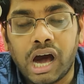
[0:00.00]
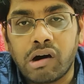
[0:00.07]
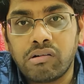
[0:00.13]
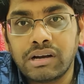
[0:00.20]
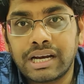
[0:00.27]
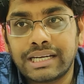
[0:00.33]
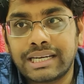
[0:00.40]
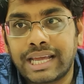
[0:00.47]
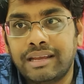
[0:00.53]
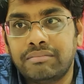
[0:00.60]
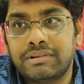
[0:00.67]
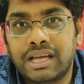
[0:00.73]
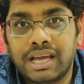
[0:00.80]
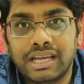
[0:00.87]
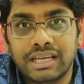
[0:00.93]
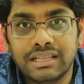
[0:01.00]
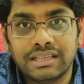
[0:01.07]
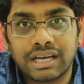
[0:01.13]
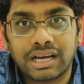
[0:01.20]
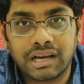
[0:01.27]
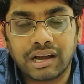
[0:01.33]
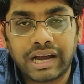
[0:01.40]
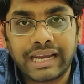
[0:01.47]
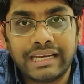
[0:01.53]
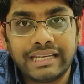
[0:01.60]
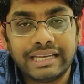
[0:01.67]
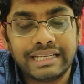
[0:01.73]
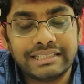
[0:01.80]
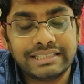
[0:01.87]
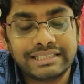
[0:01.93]
அவங்க டைமில் இந்த காயின்
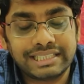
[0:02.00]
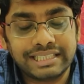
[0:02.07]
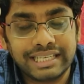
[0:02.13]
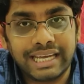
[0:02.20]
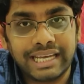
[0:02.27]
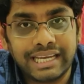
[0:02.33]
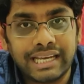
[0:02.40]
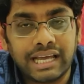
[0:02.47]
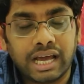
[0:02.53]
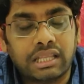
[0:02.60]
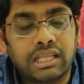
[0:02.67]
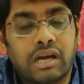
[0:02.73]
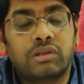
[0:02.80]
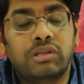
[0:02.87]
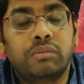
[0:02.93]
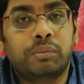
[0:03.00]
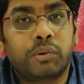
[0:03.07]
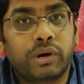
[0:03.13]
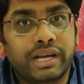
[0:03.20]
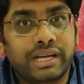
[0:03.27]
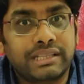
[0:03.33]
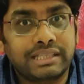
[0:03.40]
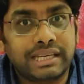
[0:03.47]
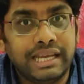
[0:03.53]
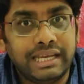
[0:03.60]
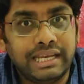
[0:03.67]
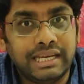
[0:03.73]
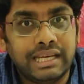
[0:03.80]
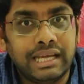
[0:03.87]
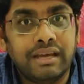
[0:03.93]
எக்ஸிஸ்டிங்கே இல்லை அதாவது புழக்கத்திலே
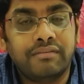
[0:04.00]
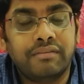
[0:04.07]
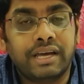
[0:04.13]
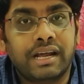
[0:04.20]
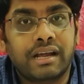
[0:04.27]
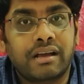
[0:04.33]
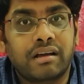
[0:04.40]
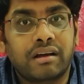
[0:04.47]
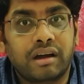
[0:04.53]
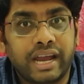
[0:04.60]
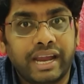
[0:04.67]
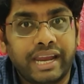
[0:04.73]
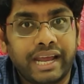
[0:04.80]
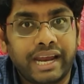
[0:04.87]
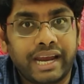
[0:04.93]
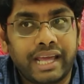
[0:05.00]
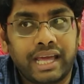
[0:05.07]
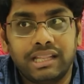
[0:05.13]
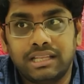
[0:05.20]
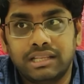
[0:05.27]
இல்லை வேறு காயினே கிடையாது